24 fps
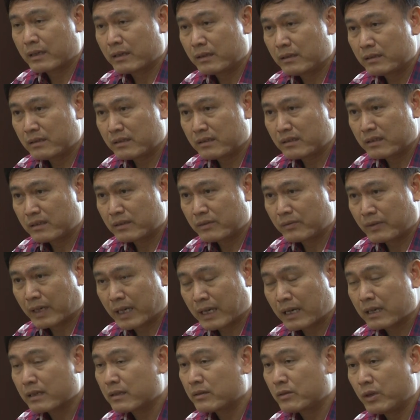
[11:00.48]
cái, và
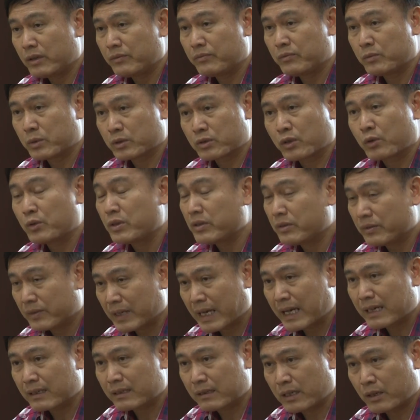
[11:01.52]
các một số lĩnh vực
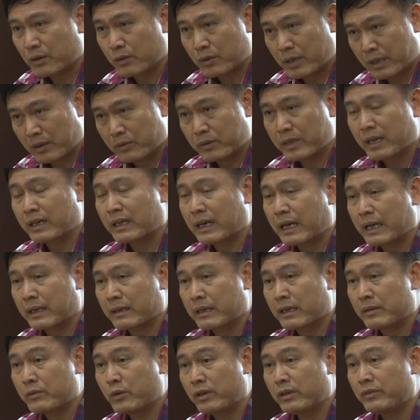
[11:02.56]
khác thì đều đều đang làm
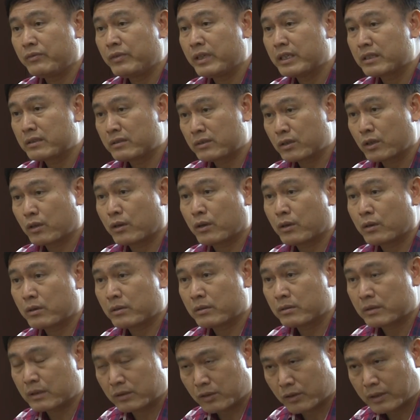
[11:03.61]
các huấn luyện viên
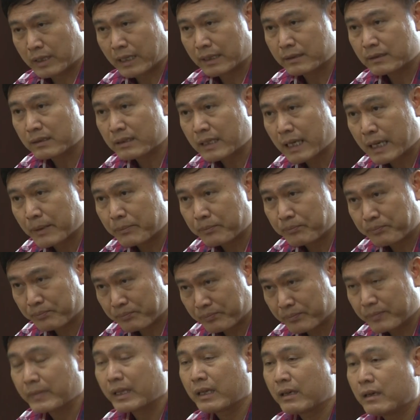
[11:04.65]
cho cho Thái Sơn Nam
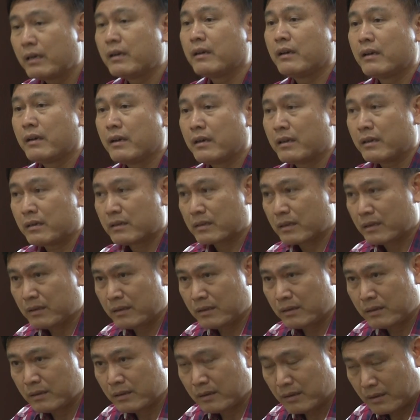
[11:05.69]

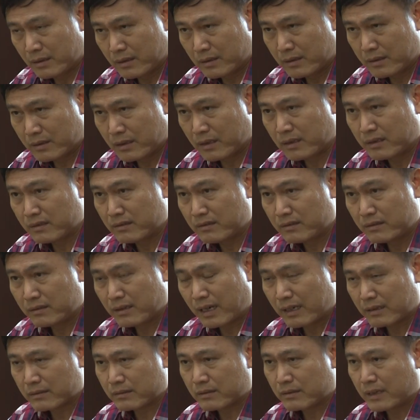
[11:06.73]
thì đến
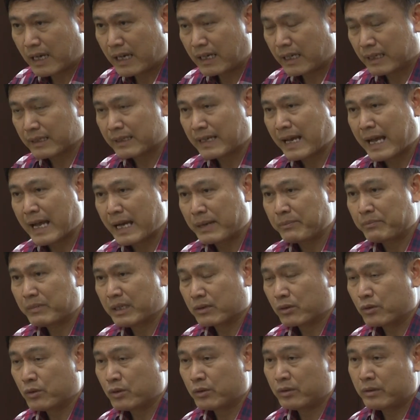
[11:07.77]
2008 là
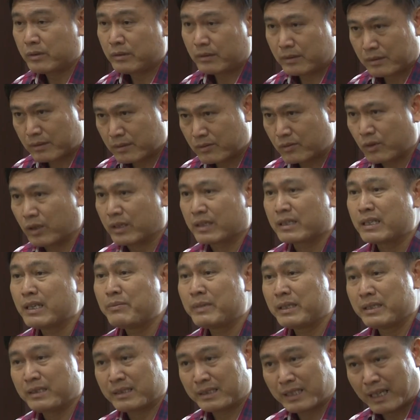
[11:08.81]
tôi tuyển tiếp
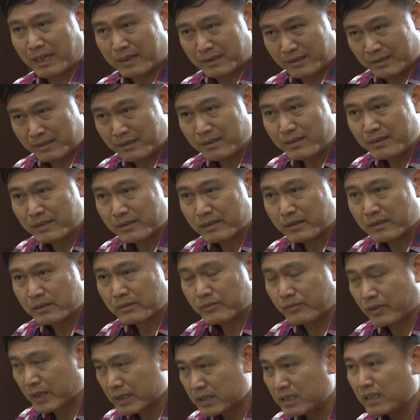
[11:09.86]
lứa trẻ nữa
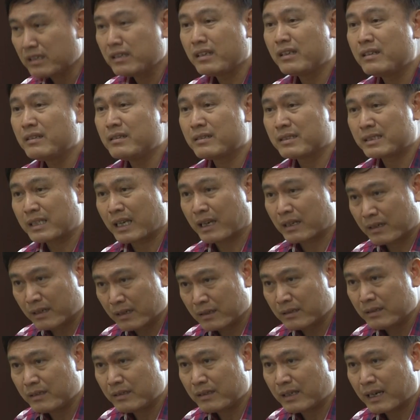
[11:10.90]
và chính cái lứa trẻ
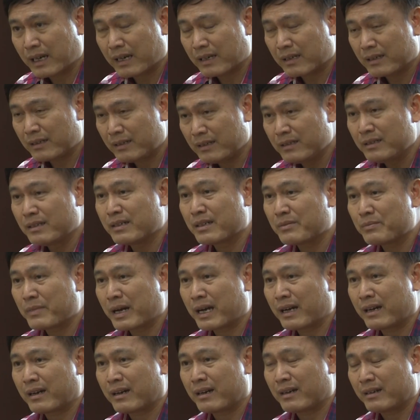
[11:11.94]
đấy là cái lứa
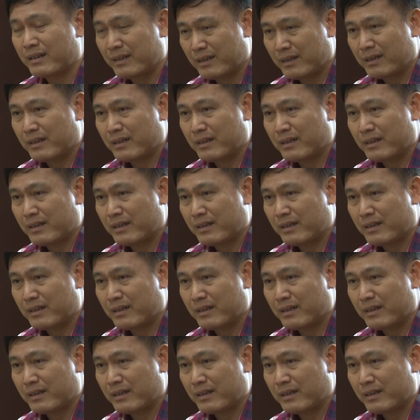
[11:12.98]
mà